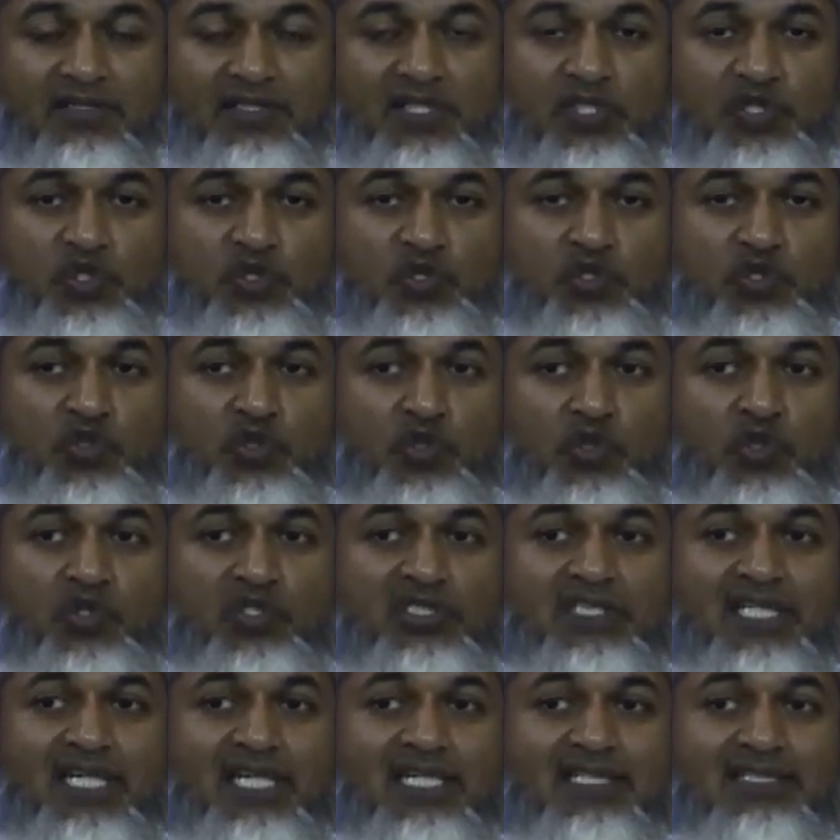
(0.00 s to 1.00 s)

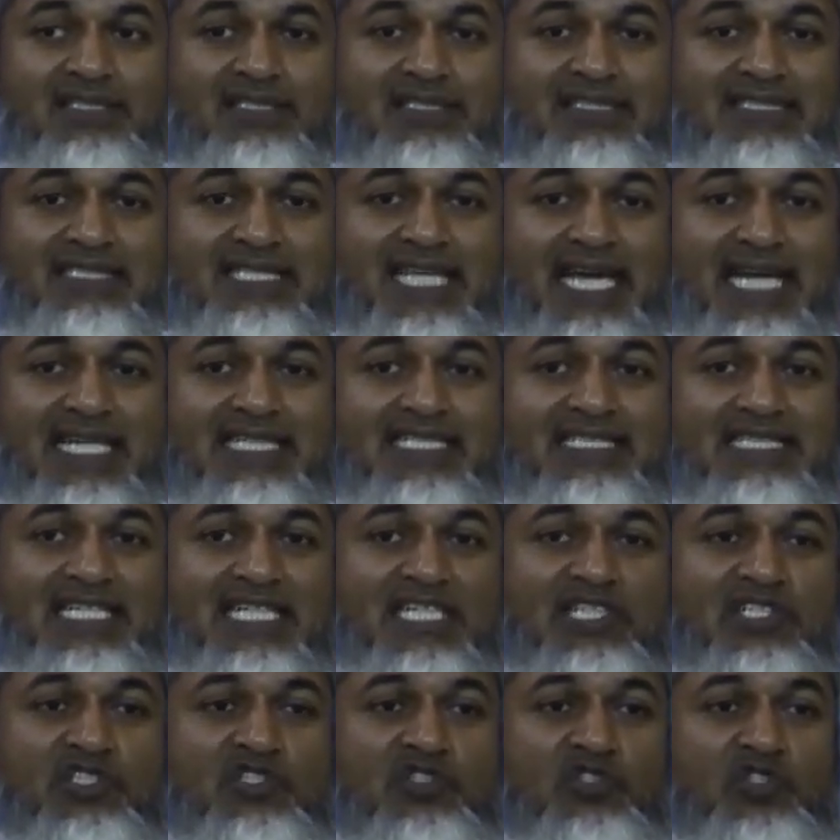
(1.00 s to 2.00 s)
Студентов,
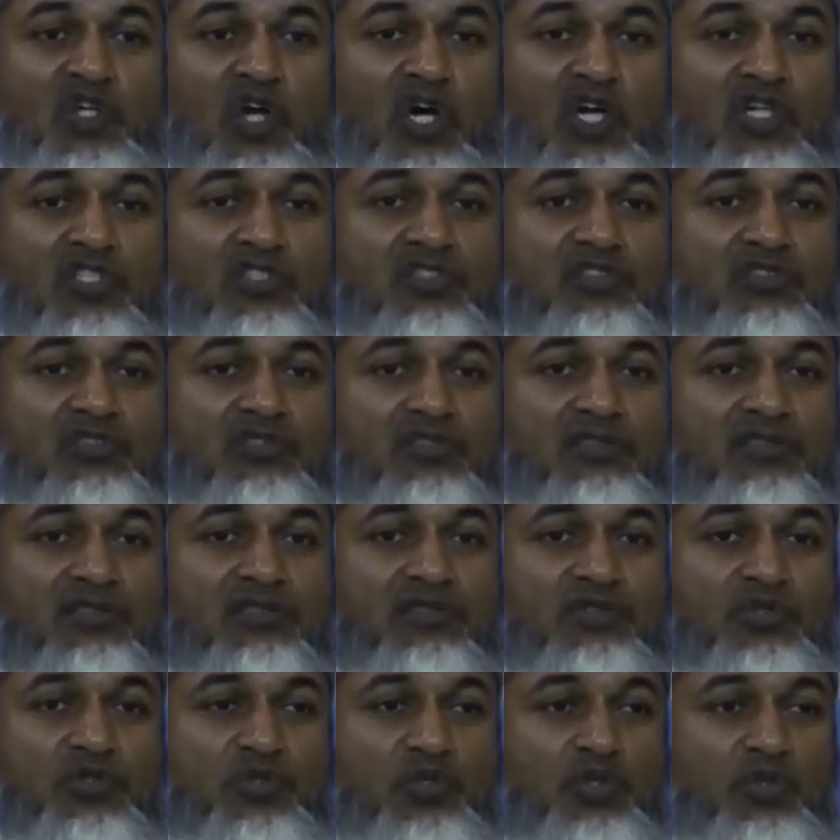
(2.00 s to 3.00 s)
которые
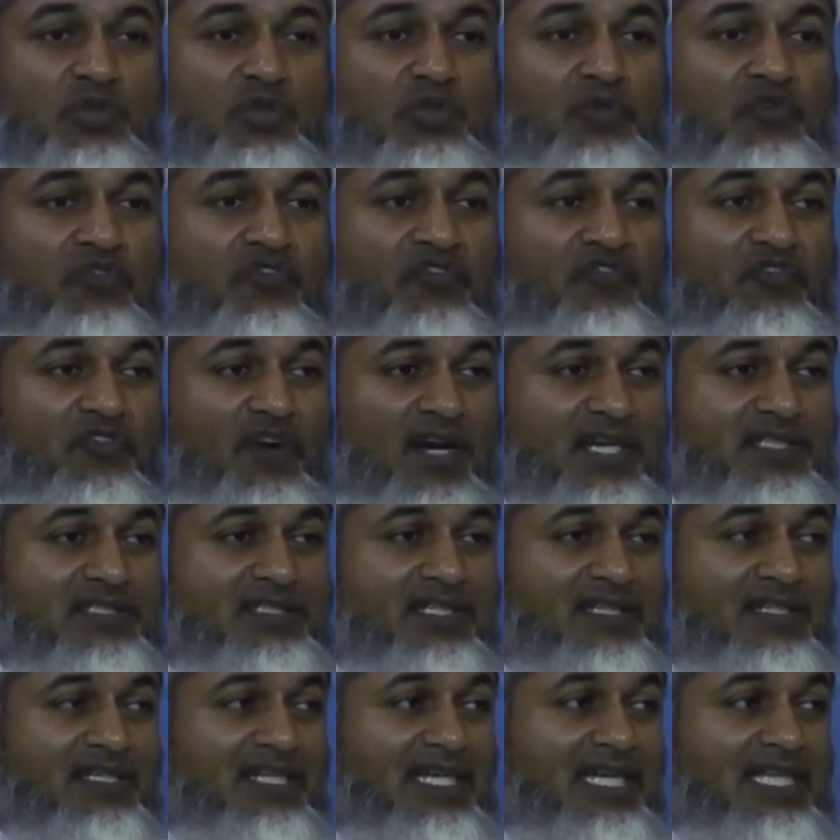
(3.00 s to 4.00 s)
не прочитали
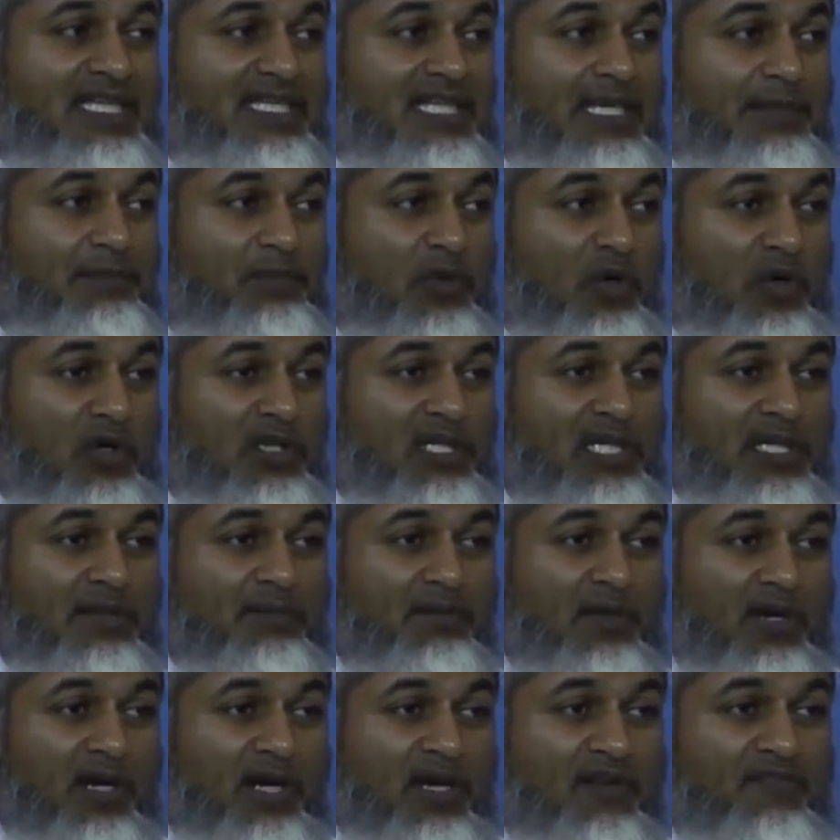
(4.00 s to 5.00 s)
утренний намаз.
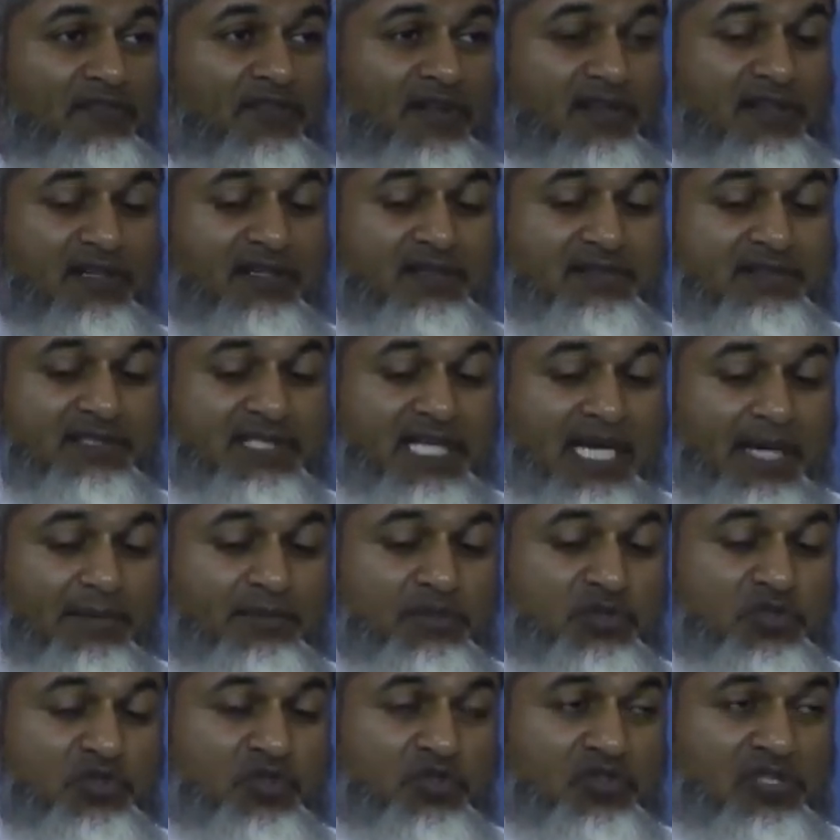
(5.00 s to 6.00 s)
Мауляна Фадл
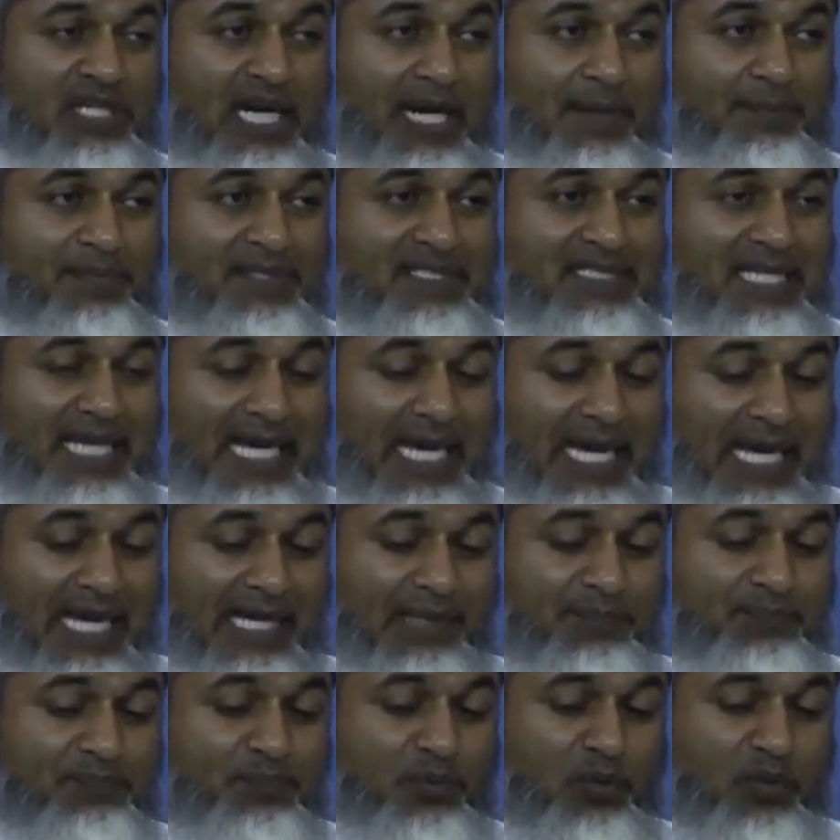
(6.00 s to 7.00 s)
Рахим, когда
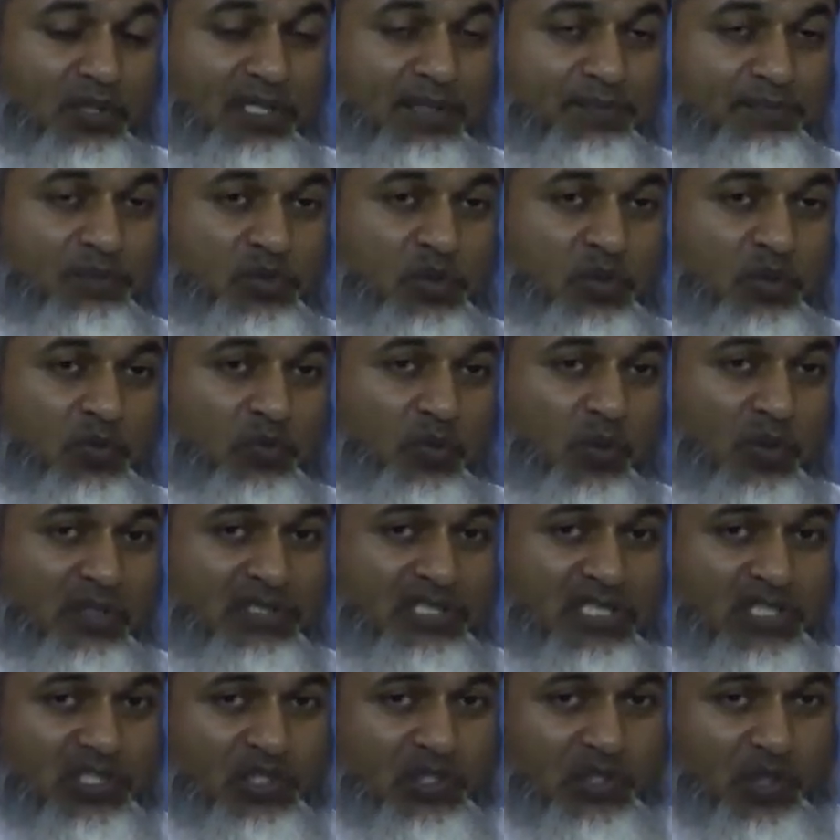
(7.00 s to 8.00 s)
приветствовал, приближал к
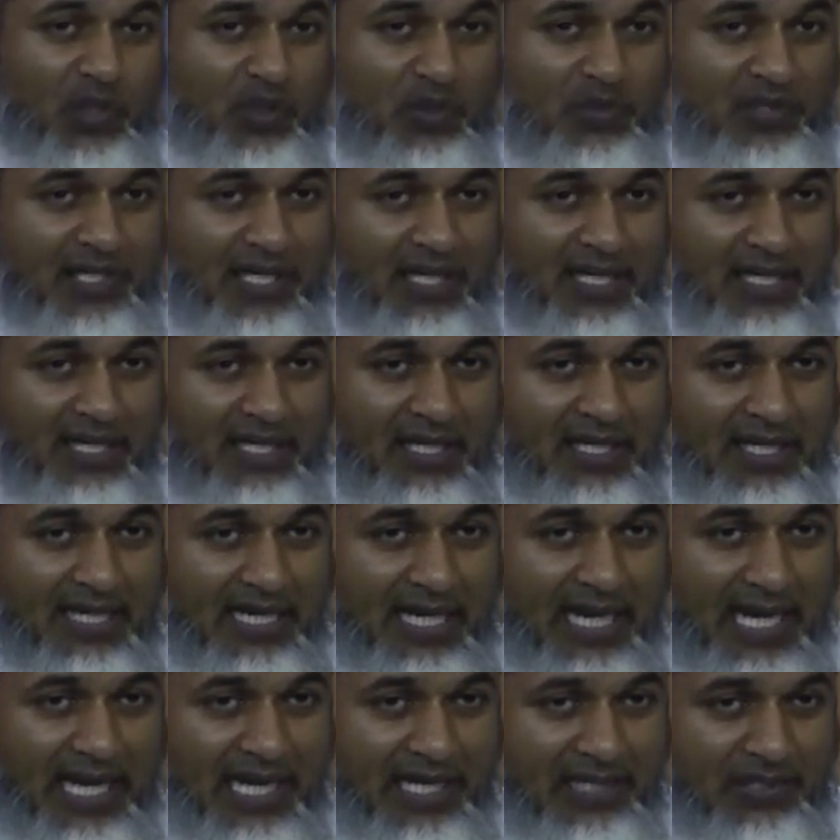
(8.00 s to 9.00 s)
себе и
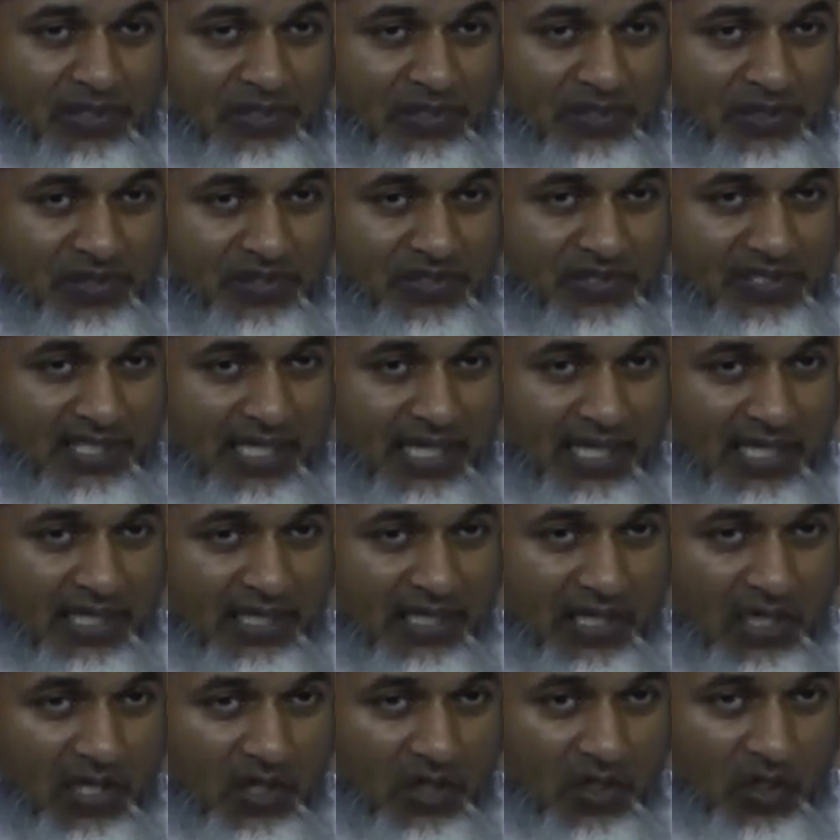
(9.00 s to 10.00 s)
говорил
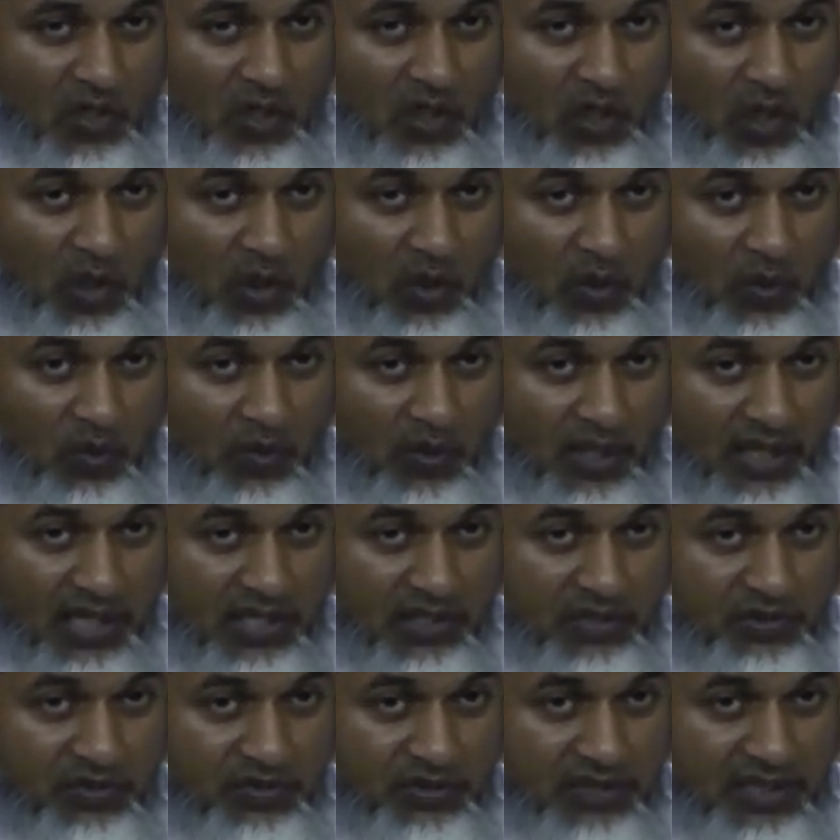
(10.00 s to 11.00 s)
тихонько, «Иди
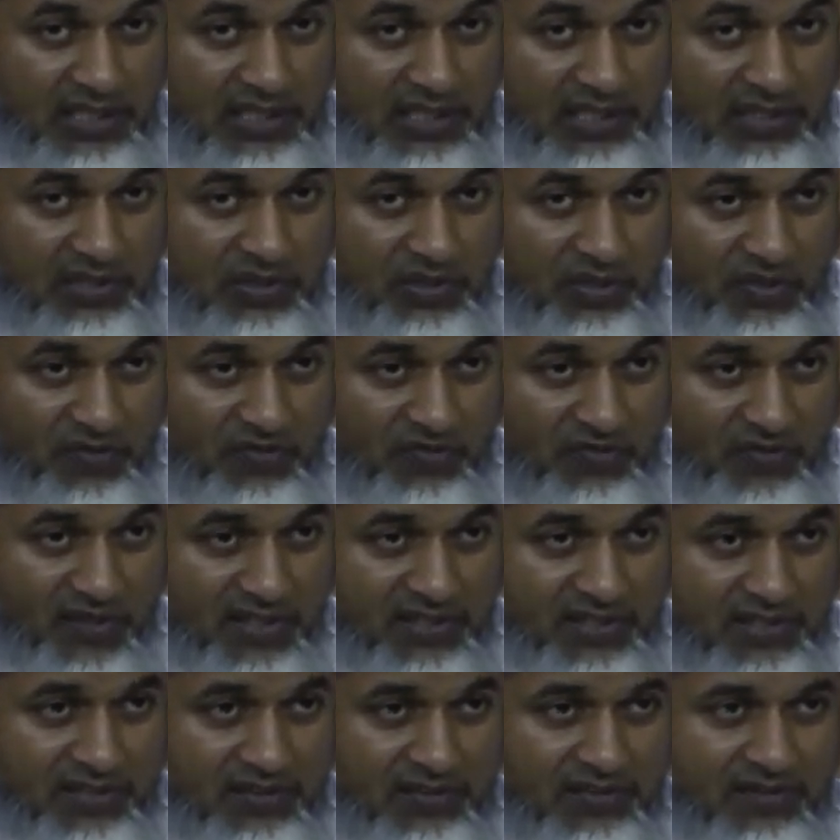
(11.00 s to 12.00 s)
прочитай
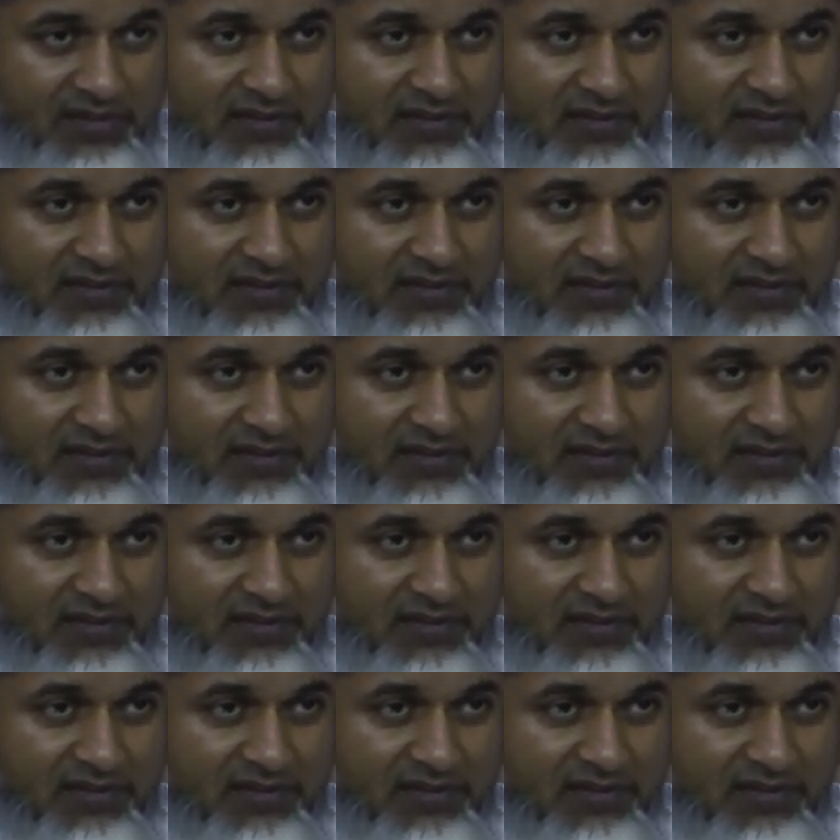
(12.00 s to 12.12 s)
фаджр».